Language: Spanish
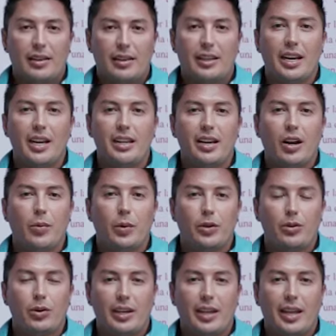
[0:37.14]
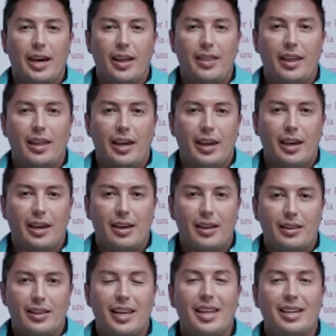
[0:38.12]
tienes la oportunidad de,
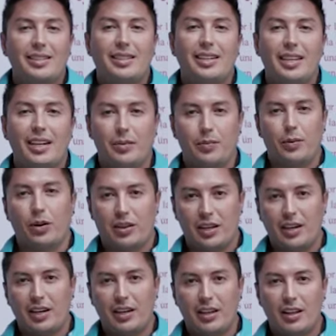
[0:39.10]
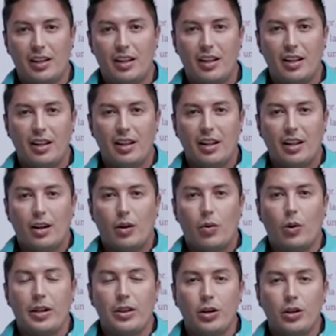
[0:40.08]
decidir por ti.
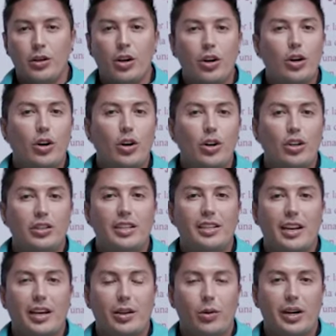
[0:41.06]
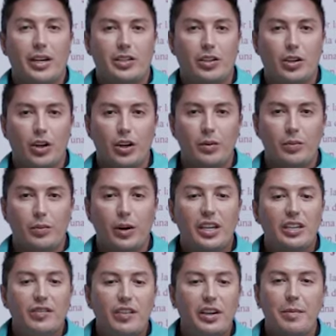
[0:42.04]
Cuando no conoces la educación,
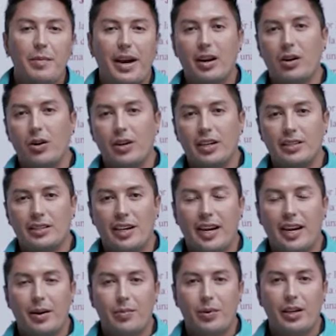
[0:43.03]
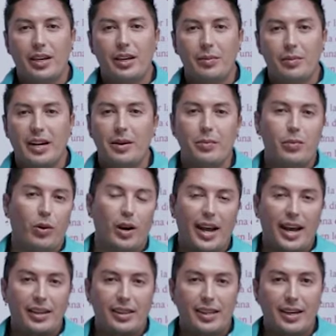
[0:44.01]
puedes firmar lo que sea, pueden
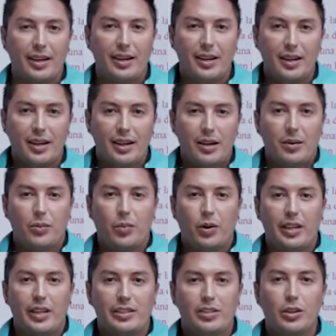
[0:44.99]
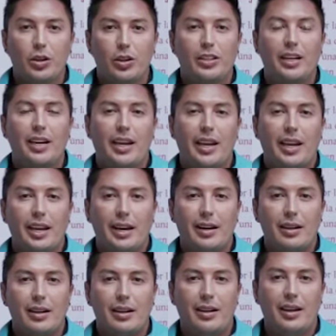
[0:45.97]
manipularte, puedes no
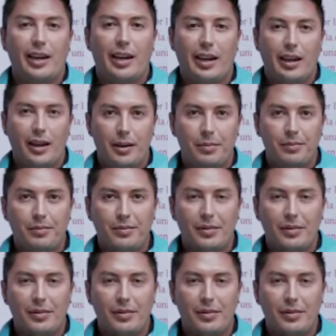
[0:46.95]
tener eh,